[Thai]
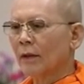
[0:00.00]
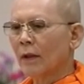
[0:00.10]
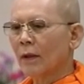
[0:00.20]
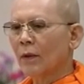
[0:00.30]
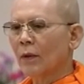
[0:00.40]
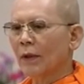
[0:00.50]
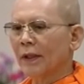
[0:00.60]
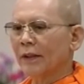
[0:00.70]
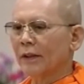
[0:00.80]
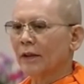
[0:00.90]
ตัวลูก
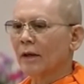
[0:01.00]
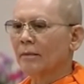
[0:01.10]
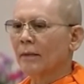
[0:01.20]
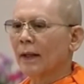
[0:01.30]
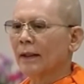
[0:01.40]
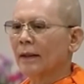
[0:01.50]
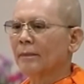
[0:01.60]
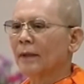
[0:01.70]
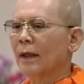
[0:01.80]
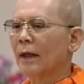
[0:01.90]
เนี่ยจะต้องมัน
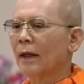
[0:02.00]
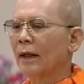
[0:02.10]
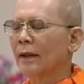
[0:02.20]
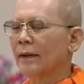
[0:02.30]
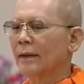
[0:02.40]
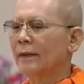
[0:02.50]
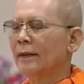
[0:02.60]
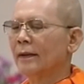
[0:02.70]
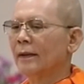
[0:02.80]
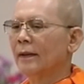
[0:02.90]
ทำทาน
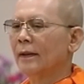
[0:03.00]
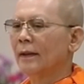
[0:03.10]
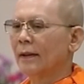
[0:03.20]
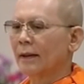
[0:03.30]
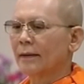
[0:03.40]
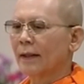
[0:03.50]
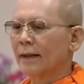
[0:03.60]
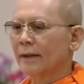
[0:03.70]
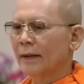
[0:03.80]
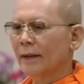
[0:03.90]
รักษา
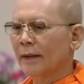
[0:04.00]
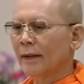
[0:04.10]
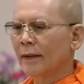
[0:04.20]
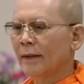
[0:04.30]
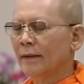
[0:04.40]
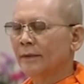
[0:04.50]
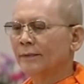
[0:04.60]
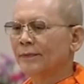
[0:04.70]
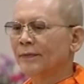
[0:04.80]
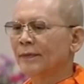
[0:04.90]
ศีล
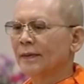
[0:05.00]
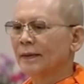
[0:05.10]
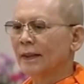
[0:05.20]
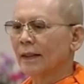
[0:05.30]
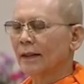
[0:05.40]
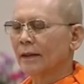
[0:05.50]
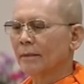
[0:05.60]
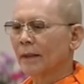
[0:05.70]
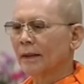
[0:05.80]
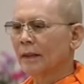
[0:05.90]
เจริญส
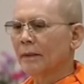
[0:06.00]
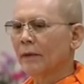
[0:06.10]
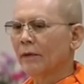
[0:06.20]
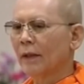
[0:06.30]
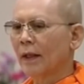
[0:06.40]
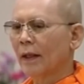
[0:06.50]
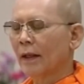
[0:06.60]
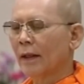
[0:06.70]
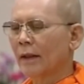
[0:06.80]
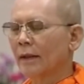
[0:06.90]
มาธิภาวนา
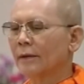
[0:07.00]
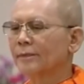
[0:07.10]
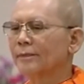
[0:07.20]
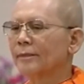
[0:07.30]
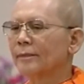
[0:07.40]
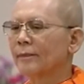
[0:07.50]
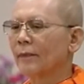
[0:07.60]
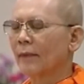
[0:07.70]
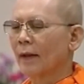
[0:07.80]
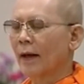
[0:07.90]

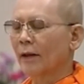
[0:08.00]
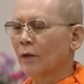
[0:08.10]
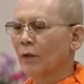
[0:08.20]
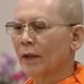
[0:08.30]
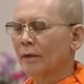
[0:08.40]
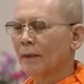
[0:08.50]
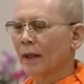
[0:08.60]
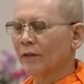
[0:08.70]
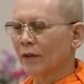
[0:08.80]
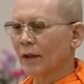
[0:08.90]
นั่งทุกวันหรือเป
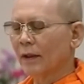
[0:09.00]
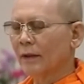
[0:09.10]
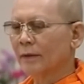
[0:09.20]
ล่าจ๊ะ